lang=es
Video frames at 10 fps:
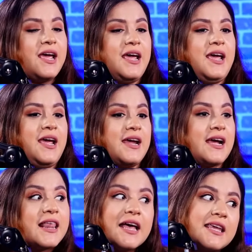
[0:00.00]

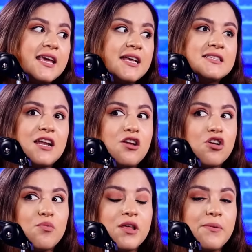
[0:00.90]
eh, cada quien
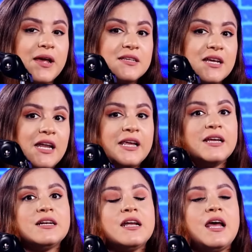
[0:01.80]
salió como debía de
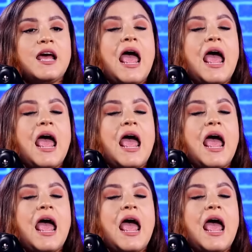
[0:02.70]
salir.